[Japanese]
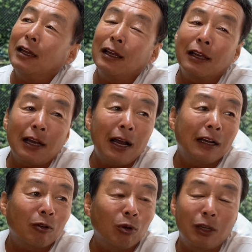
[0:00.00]
えー、
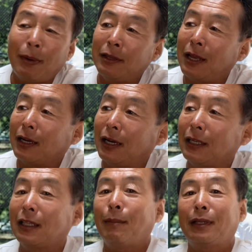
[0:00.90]
が、こう決まんないから
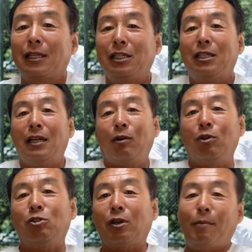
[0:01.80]
で、玉出ししてね、こう
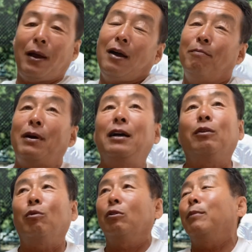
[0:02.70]
一生懸命バーンバーン
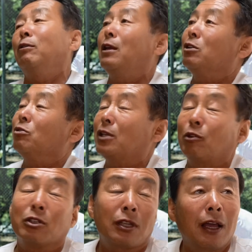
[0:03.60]
とこう決める練習した
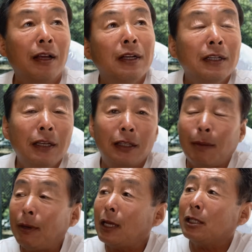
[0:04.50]
として、で、
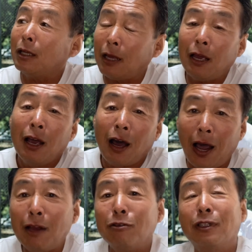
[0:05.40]
玉出してね、
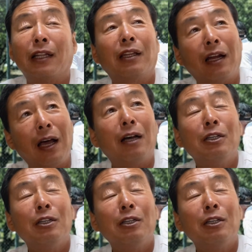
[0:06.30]
入るんだったら、